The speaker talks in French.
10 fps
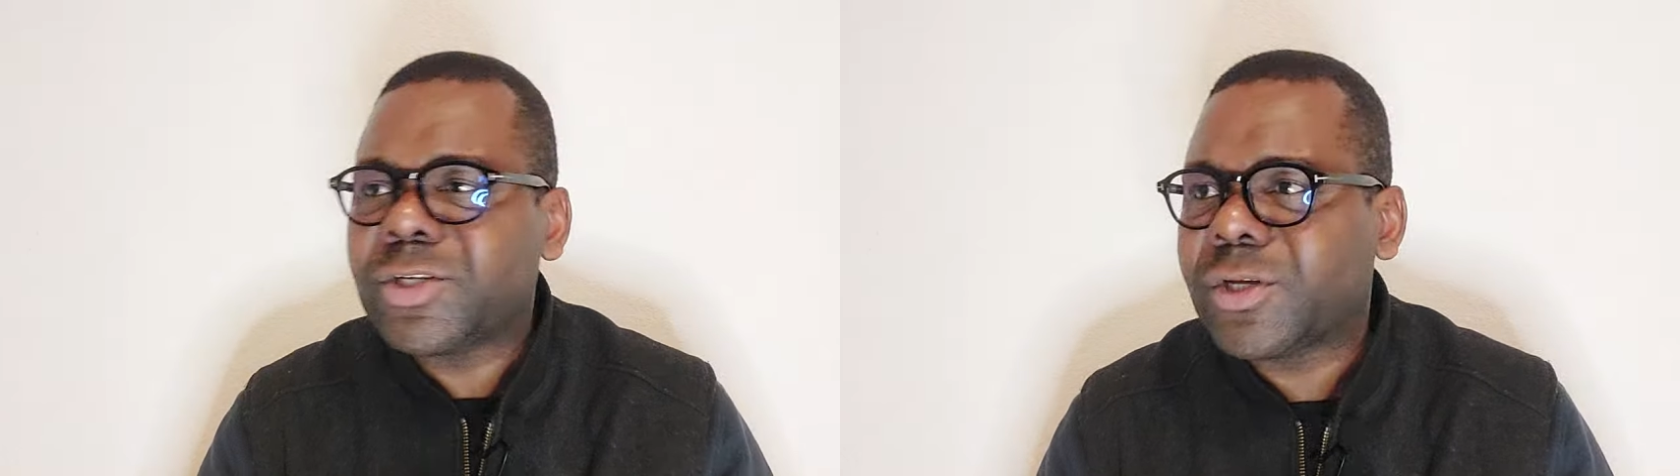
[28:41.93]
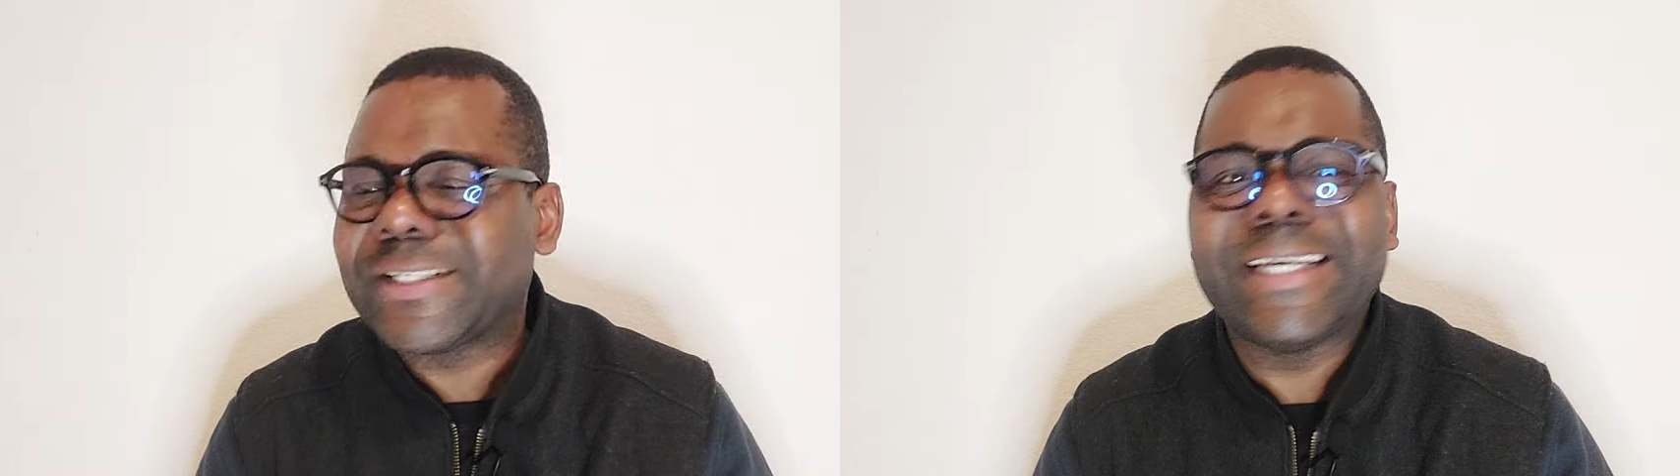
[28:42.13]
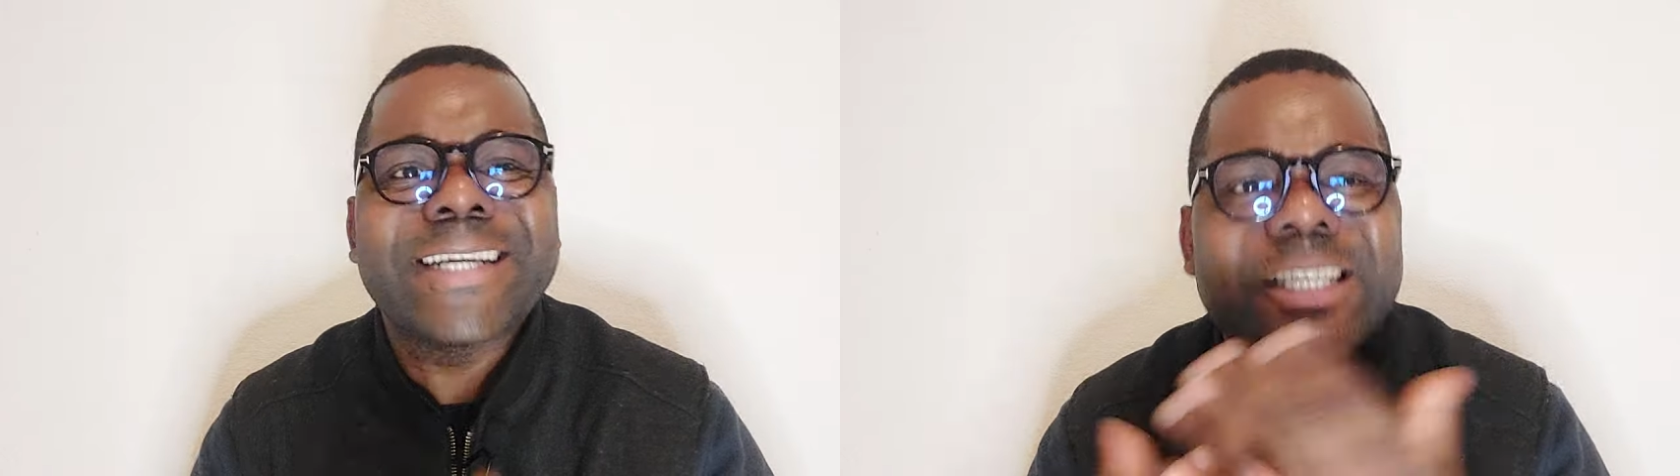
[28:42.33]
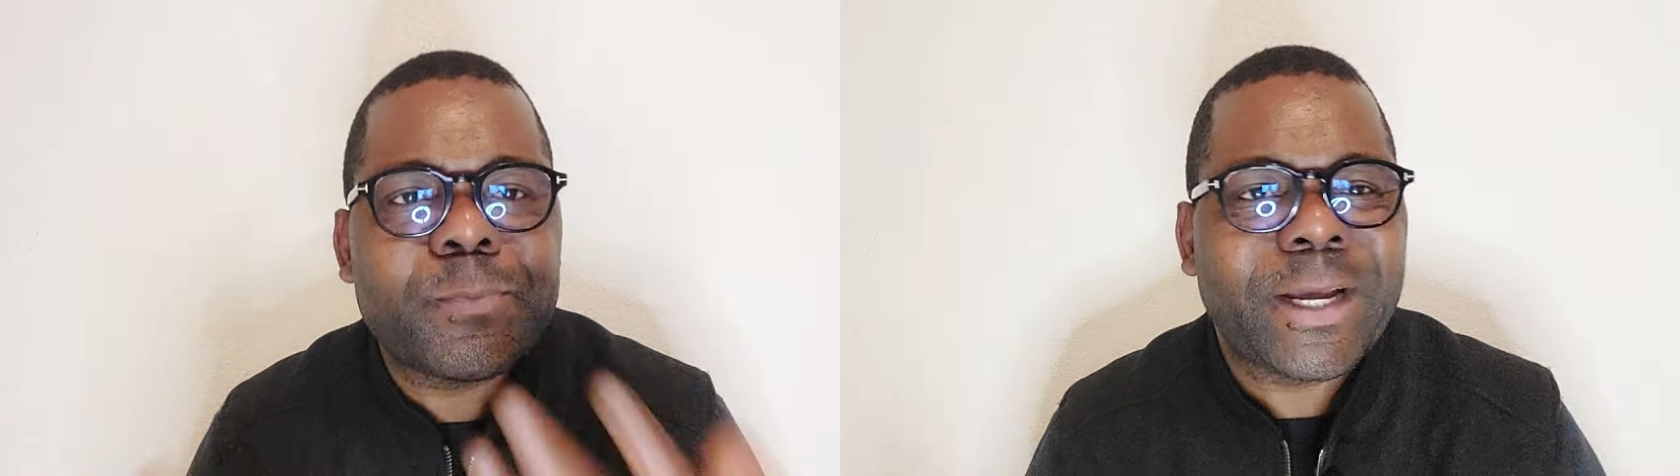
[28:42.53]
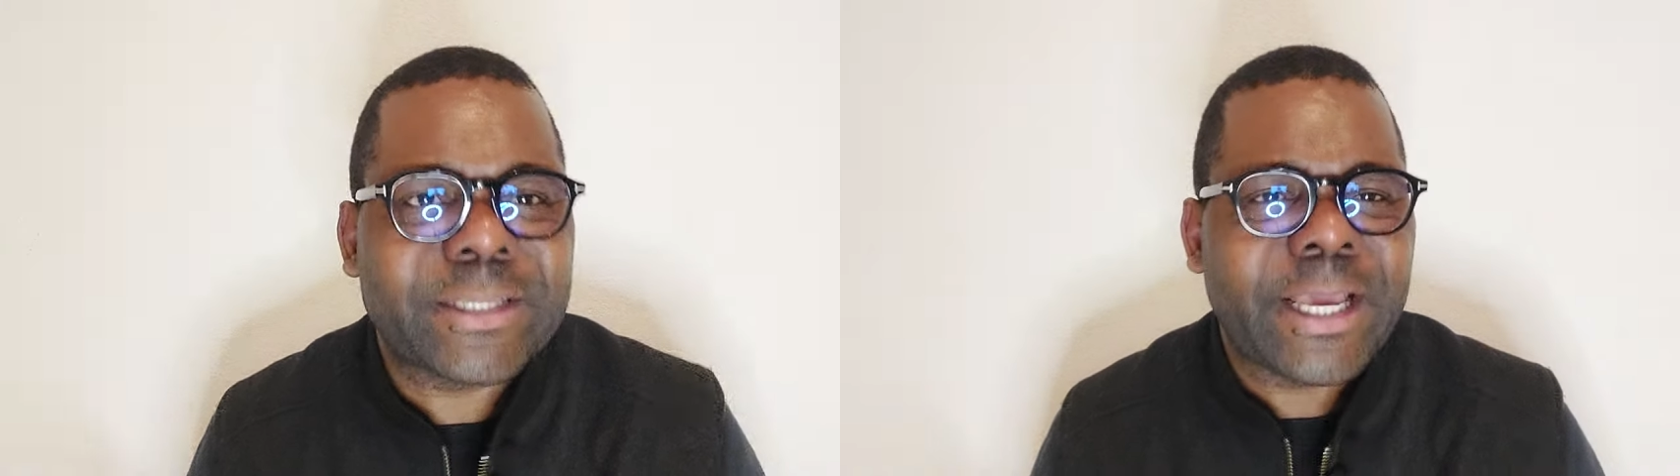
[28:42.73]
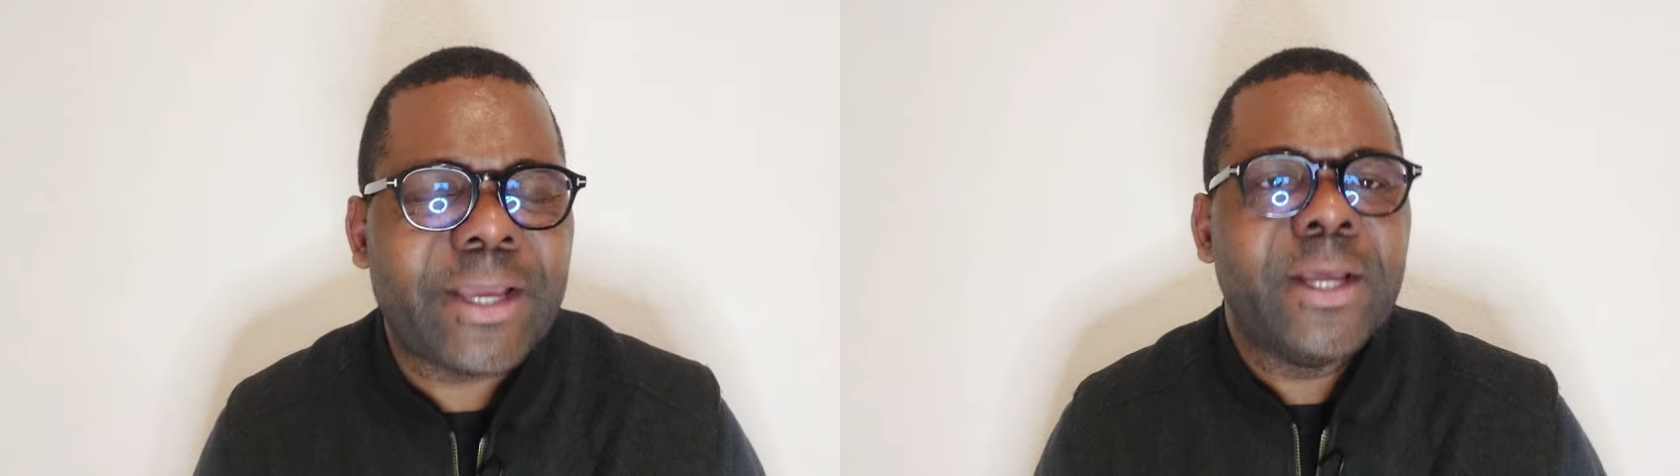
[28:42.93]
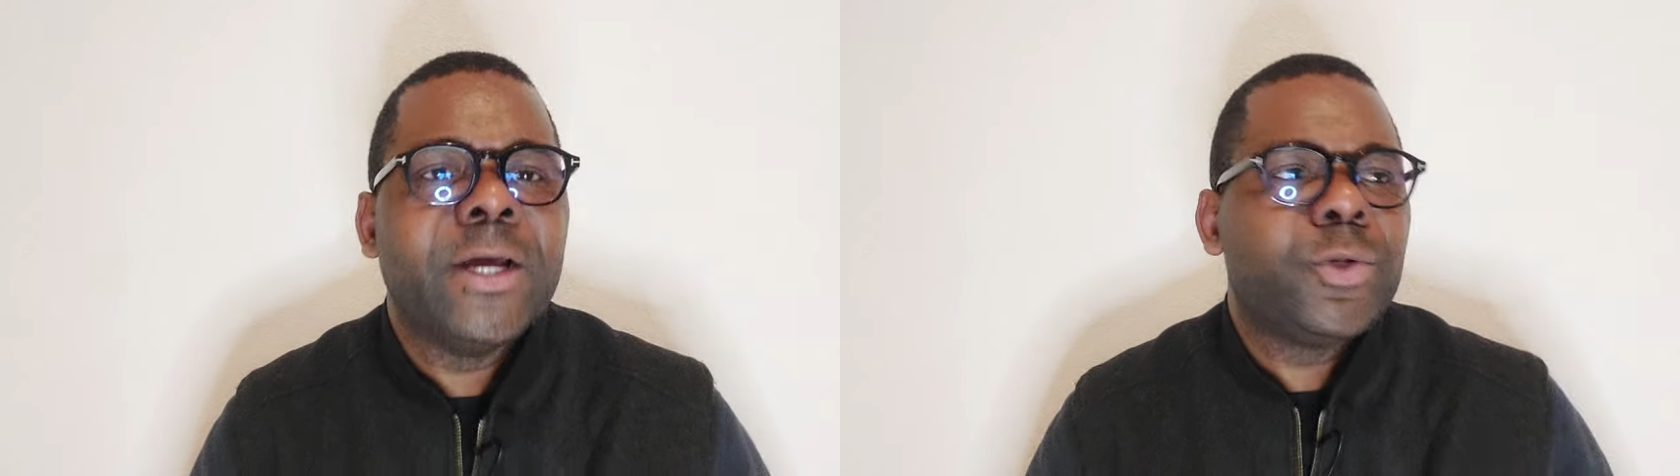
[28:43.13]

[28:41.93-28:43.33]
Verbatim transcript: censés respecter,